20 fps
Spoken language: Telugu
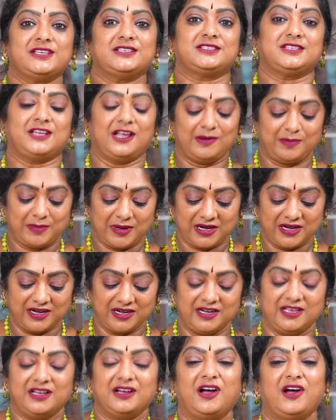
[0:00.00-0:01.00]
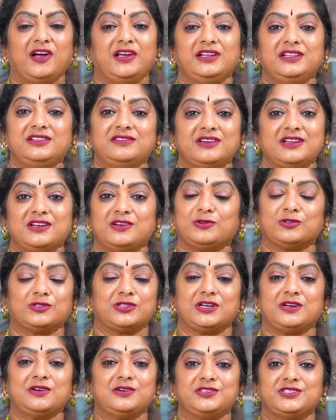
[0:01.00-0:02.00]
టేస్ట్ కలపాలండి ఆయిల్ ద్వారా
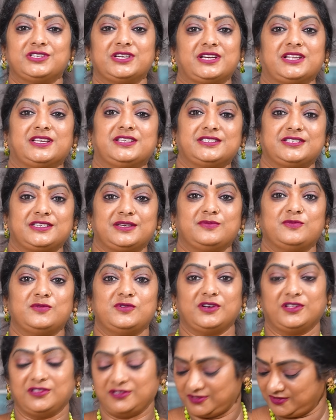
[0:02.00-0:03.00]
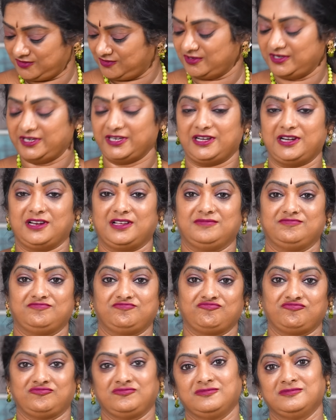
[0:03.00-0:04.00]
కొత్తగా వచ్చే టేస్ట్ ఏమి ఉండదు ఇదిగోండి ఇట్లా
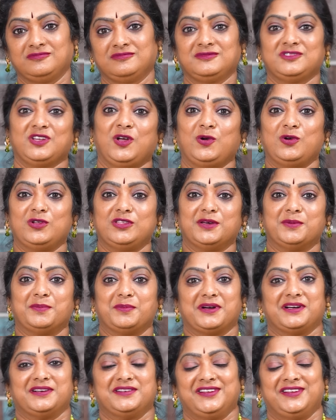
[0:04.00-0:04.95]
ఒళ్ళు తప్ప